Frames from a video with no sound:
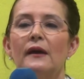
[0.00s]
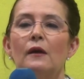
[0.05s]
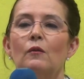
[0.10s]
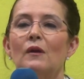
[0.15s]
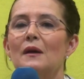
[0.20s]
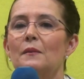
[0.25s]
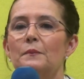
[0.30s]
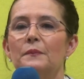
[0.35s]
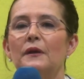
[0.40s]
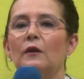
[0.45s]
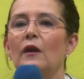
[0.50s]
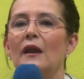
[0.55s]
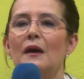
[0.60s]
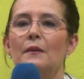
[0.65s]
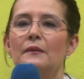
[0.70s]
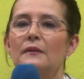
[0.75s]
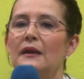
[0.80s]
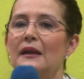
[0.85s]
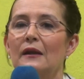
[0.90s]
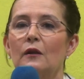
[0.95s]
de agua, pero
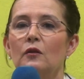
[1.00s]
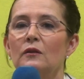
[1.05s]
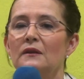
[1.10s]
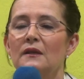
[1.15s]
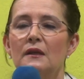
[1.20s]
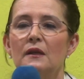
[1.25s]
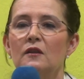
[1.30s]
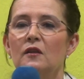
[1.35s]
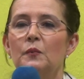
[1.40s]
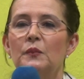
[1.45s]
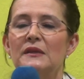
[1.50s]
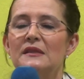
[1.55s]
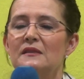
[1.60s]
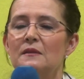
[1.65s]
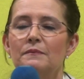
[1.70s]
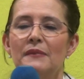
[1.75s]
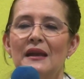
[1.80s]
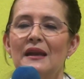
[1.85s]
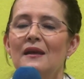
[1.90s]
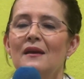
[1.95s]
el contenido
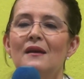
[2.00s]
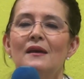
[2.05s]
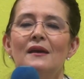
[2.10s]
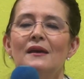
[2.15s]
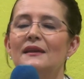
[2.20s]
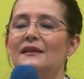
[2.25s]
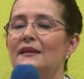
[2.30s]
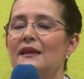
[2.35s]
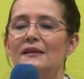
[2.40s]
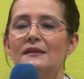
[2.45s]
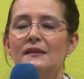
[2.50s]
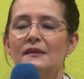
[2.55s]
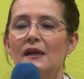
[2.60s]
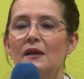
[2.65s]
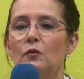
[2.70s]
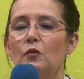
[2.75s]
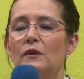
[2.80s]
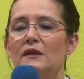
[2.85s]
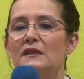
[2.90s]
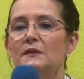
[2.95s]
principal es grasa y
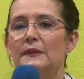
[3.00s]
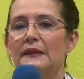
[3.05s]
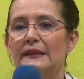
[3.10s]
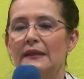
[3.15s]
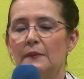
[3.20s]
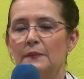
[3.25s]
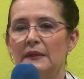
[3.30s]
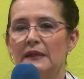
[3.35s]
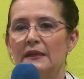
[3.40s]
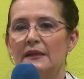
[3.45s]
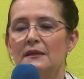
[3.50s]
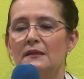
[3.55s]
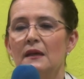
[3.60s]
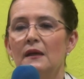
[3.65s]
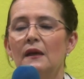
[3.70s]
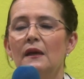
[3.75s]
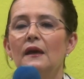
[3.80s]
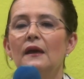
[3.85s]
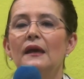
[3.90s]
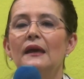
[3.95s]
algunas vitaminas.
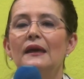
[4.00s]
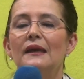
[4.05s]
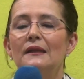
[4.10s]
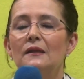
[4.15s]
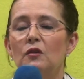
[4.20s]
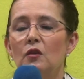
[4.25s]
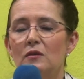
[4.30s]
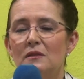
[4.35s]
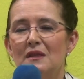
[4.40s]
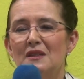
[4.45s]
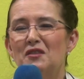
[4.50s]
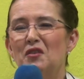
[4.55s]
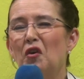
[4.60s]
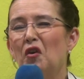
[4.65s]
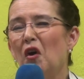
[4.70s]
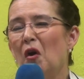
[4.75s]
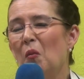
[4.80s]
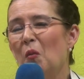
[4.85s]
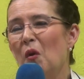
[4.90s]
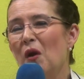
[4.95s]
Entonces,
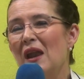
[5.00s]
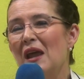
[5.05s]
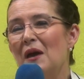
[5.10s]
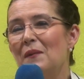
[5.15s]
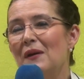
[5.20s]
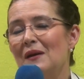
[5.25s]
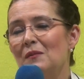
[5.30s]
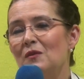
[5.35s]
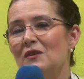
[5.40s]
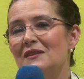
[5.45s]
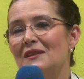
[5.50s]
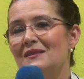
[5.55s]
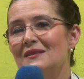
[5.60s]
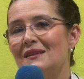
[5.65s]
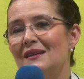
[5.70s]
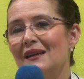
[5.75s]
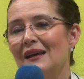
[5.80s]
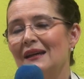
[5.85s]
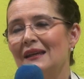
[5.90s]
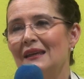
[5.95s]
¿cómo le vamos a
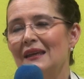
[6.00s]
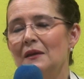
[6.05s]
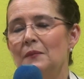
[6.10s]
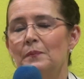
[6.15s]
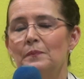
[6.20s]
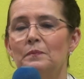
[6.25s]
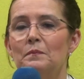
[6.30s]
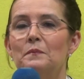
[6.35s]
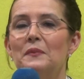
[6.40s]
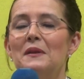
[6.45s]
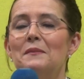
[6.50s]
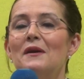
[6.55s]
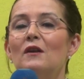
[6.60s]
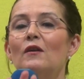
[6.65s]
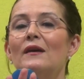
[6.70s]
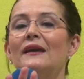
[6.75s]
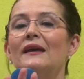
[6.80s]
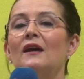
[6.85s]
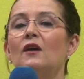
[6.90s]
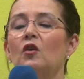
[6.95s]
hacer aquí?
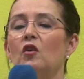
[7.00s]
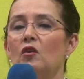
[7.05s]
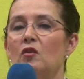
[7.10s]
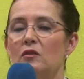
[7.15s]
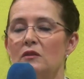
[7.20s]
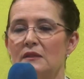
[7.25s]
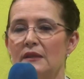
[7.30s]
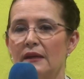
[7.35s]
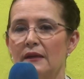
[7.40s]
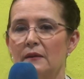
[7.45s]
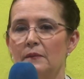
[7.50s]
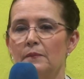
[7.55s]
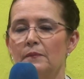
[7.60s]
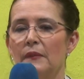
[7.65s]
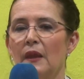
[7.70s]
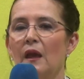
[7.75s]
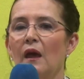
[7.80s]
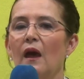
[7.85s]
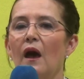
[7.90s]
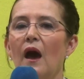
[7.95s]
Primero hay que conocer.
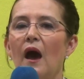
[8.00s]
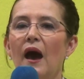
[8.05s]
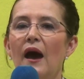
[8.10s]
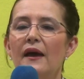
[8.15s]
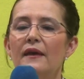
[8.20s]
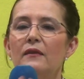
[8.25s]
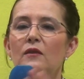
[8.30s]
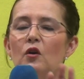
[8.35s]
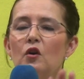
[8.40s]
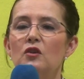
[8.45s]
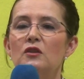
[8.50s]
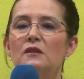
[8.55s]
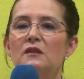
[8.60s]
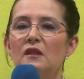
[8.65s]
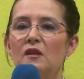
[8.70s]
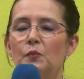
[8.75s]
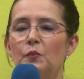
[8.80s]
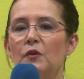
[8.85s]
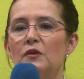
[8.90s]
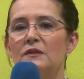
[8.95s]
Hay dos
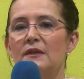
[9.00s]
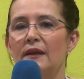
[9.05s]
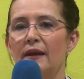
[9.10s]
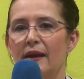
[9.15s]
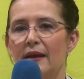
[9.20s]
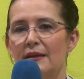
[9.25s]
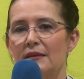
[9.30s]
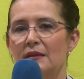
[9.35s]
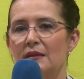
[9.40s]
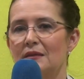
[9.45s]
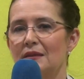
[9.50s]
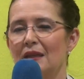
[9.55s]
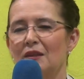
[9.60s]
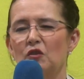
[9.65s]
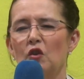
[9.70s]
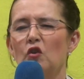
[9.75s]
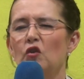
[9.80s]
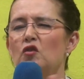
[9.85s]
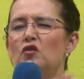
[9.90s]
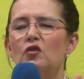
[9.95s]
tipos de grasas que
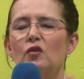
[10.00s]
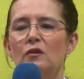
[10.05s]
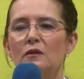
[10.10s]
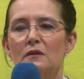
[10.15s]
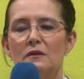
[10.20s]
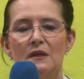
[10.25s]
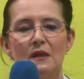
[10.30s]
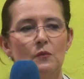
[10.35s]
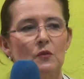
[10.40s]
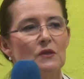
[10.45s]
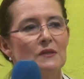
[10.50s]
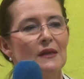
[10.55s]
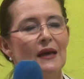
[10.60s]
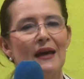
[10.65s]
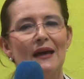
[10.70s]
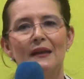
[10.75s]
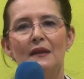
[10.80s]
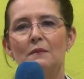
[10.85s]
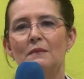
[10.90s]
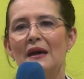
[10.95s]
todos conocemos,
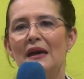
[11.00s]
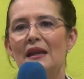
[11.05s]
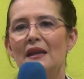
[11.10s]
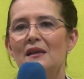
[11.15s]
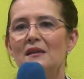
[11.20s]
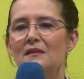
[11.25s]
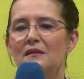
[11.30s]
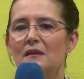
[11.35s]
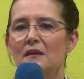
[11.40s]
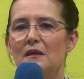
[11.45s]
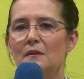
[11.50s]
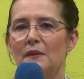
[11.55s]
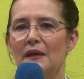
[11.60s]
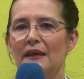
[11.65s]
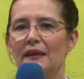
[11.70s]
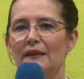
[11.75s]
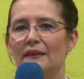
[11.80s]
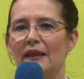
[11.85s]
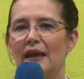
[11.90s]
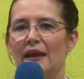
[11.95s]
animales y
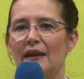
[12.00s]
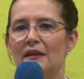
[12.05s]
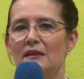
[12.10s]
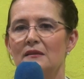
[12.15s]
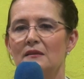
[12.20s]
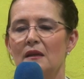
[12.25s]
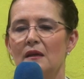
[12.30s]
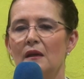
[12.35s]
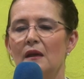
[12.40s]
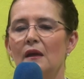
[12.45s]
vegetales.